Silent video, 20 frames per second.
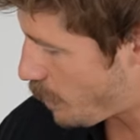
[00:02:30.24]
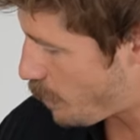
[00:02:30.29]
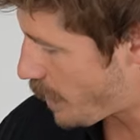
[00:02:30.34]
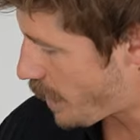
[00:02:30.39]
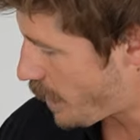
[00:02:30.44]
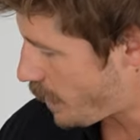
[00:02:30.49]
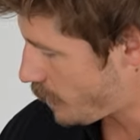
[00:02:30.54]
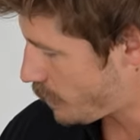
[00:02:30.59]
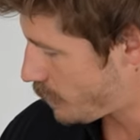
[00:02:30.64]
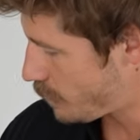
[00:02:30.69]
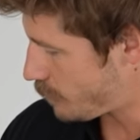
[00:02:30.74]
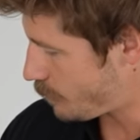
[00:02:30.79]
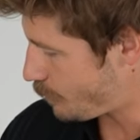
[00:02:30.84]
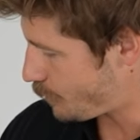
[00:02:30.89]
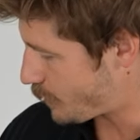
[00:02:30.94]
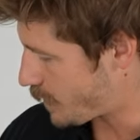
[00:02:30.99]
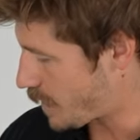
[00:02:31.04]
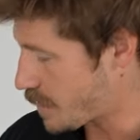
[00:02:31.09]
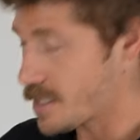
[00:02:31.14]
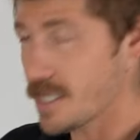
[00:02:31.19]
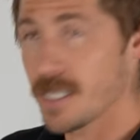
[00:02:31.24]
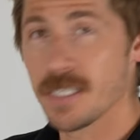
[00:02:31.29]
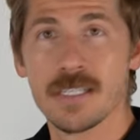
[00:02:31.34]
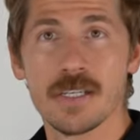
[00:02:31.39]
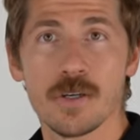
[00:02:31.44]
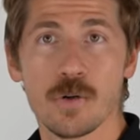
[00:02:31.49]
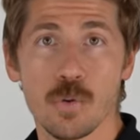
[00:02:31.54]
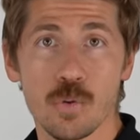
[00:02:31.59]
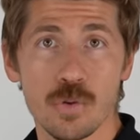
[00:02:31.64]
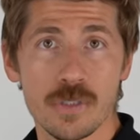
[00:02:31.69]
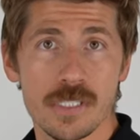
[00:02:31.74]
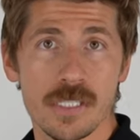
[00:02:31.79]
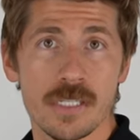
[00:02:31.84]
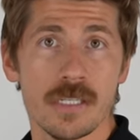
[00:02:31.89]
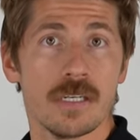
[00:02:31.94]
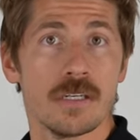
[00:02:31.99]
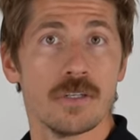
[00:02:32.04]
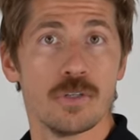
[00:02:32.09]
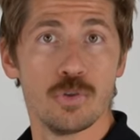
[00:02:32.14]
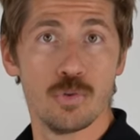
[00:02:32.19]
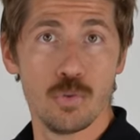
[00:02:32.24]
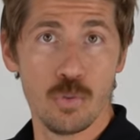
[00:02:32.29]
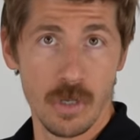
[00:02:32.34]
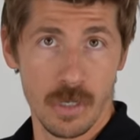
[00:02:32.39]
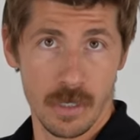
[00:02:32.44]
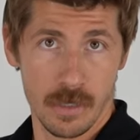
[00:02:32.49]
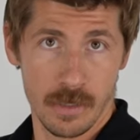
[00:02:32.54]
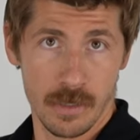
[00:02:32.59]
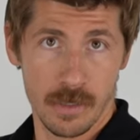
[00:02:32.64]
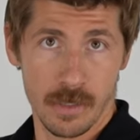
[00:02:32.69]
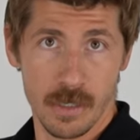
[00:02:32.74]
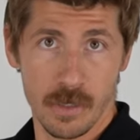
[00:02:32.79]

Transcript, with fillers: gemerkt, dass hier eine rote 0